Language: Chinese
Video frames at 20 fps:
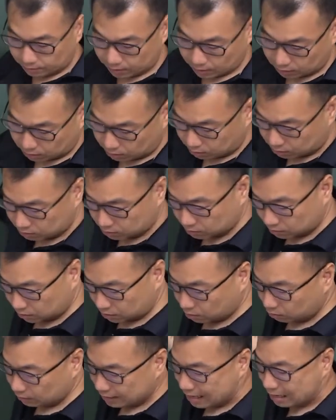没有、哦？
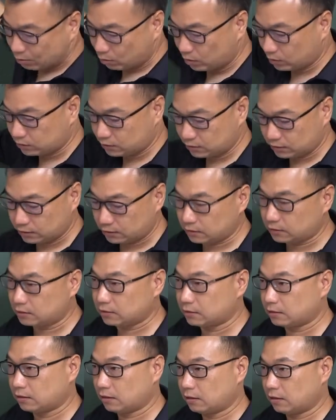因为我大概预计
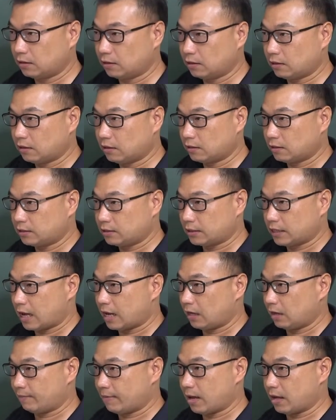
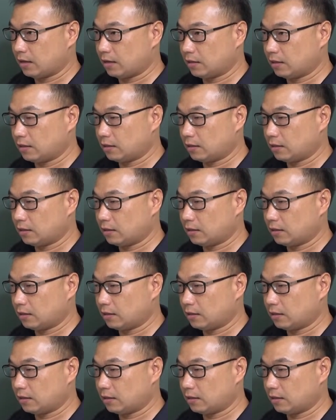下礼拜